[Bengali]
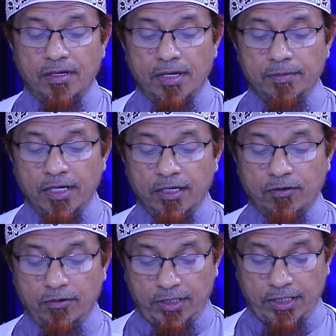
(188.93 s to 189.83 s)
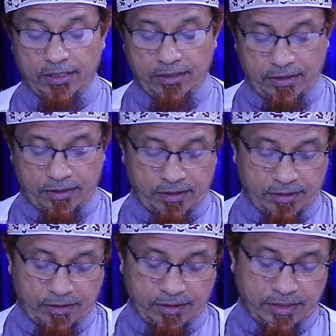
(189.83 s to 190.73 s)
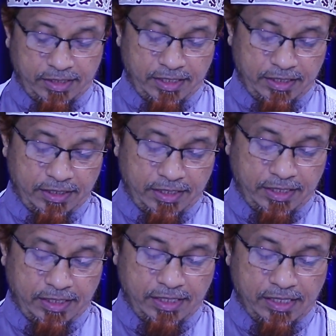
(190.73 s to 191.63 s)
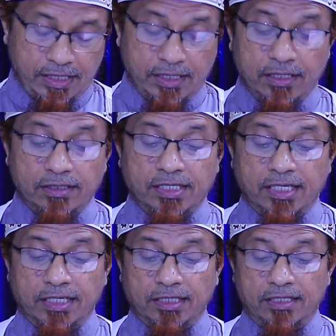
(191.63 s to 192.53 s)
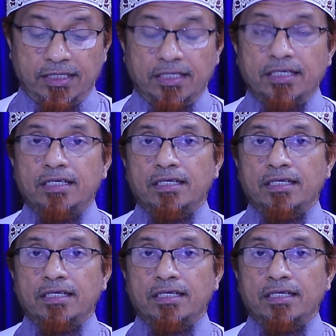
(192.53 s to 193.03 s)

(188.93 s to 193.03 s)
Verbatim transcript: আমি আল কোরআনের তিনটি জায়গা থেকে